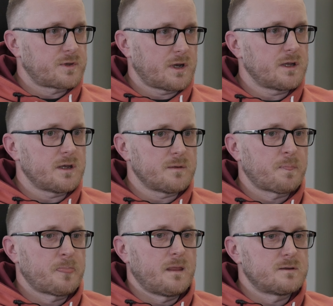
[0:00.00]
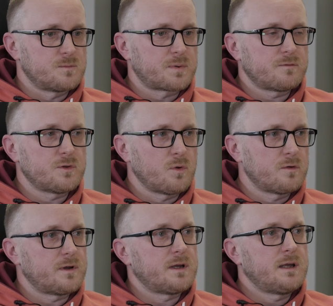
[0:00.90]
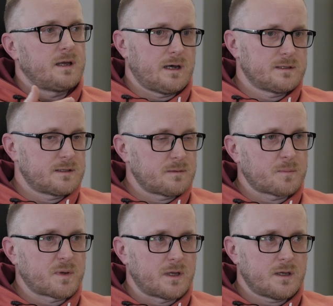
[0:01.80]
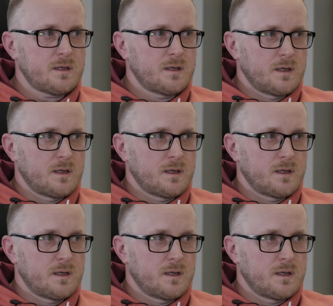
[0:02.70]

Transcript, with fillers: terenie są prawidłowe, a te na mapie nie,